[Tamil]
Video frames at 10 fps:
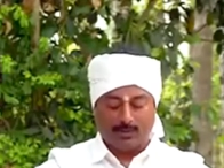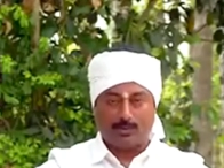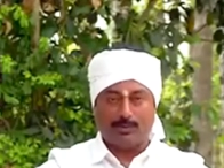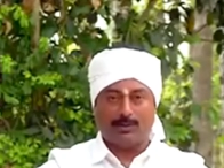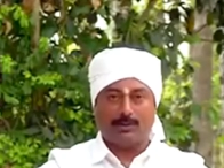
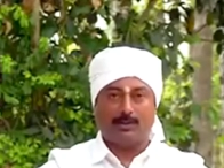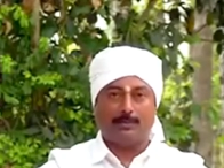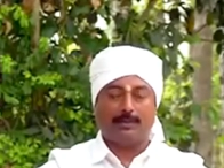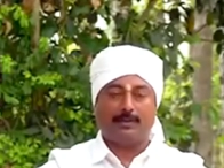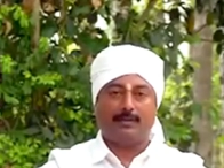குருமார்கள்
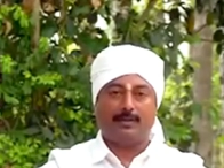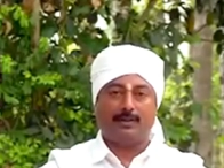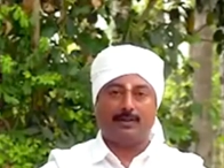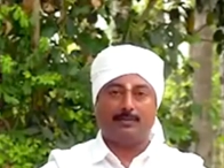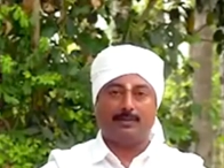
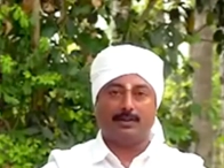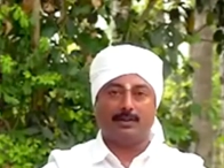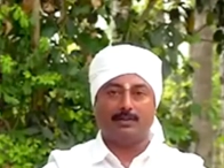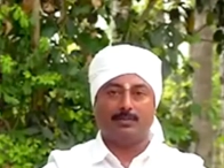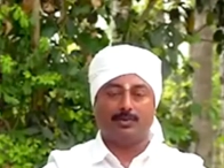பெரியவர்கள் எல்லாம்
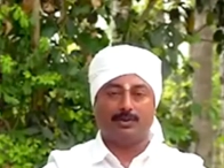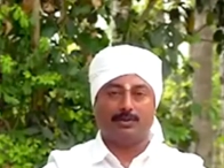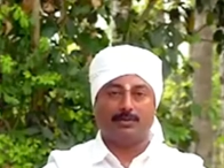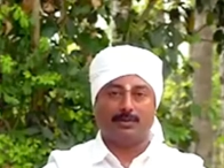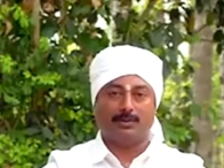பார்த்திங்கன்னா
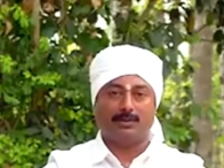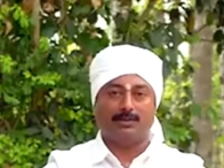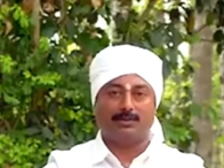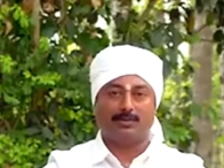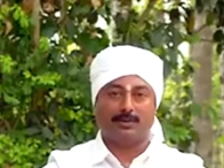முகத்தில் ஒரு
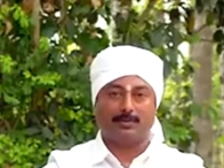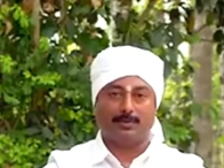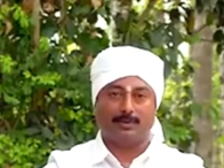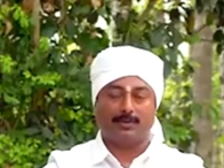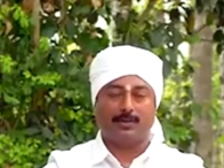தேஜஸோடு
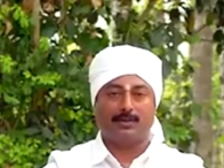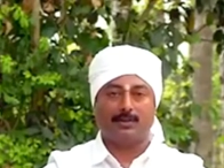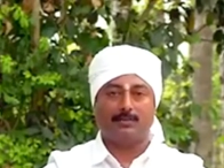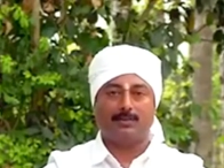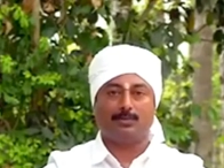இருப்பாங்க
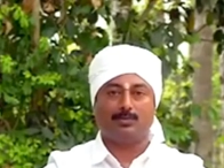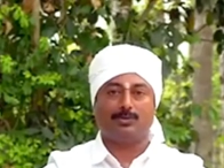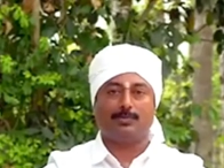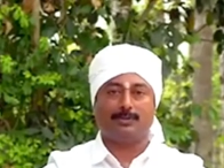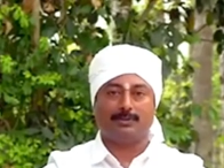காரணம் அந்த
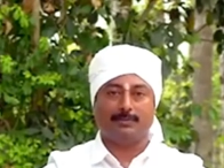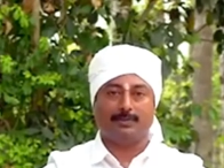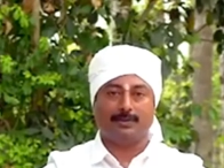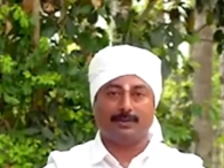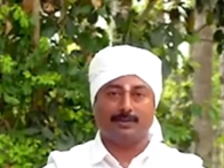மூச்சு பயிற்சி
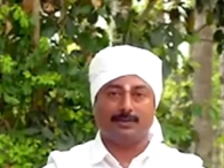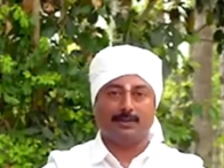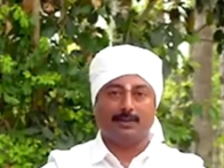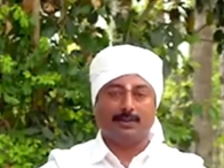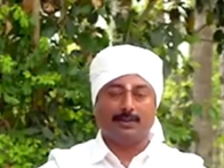பண்ணுறது
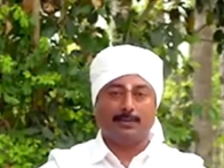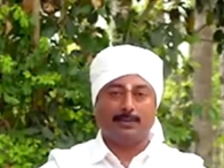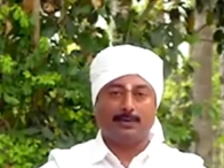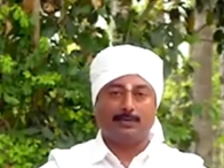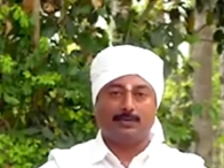
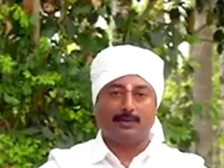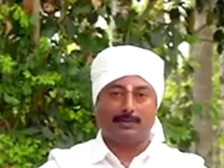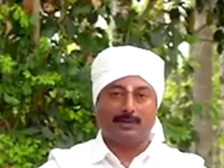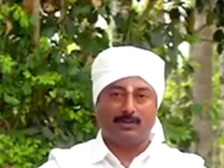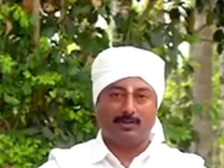இப்போ நம்ம வந்து
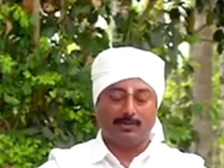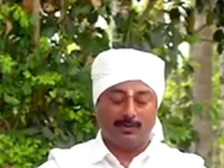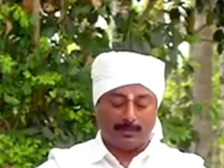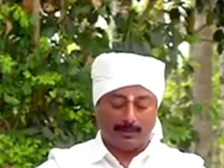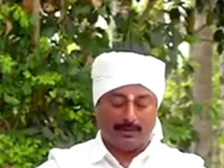அப்படி எதுவுமே
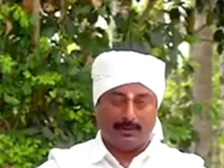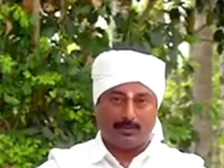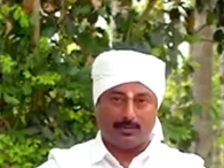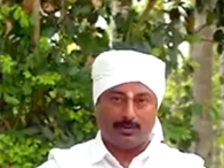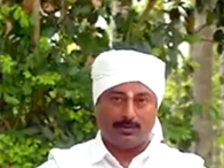பண்ணாட்டி
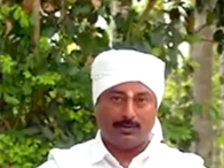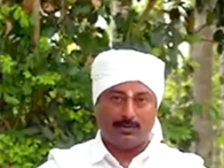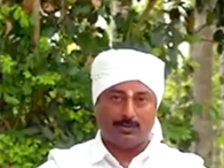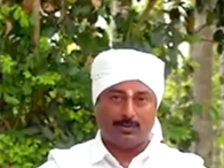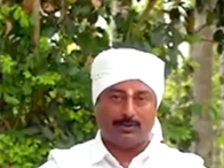கூட இந்த
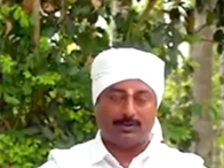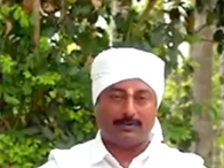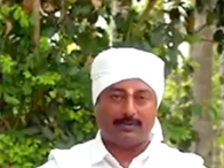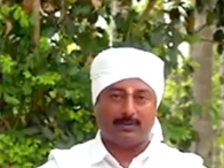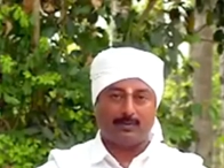முத்திரை
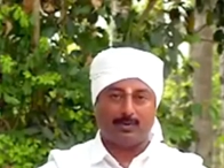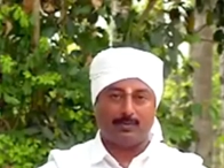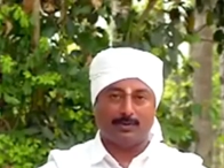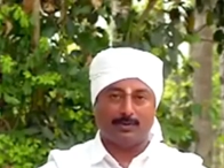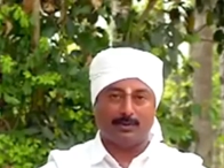செய்வதன்
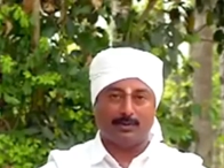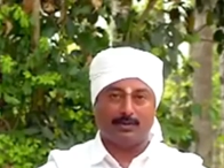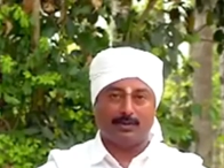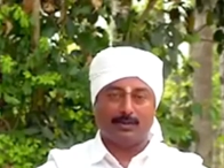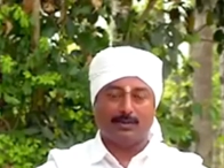மூலமாக
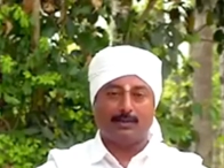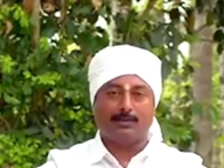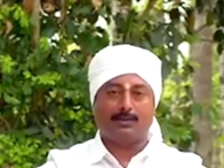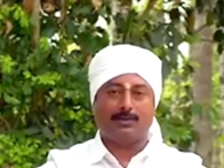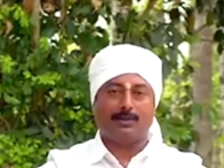
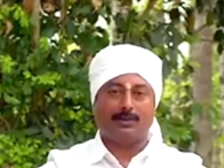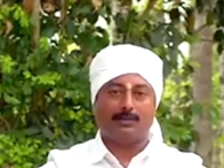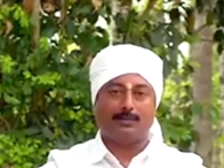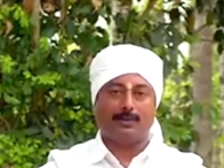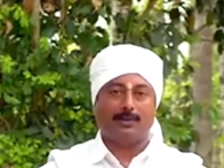நமக்கு அந்த
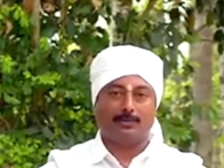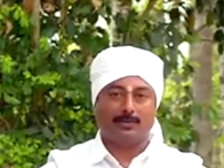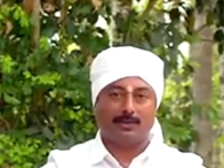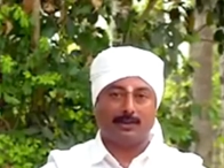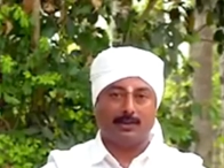பலன்
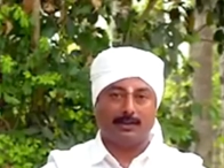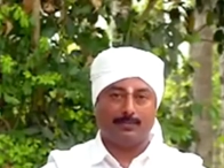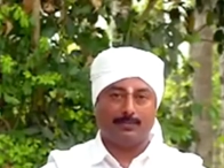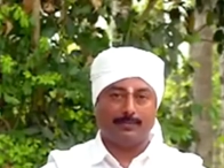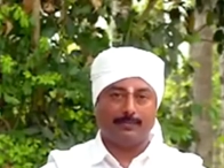நமக்கு
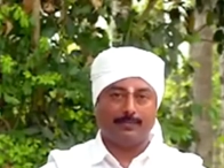கிடைக்கும்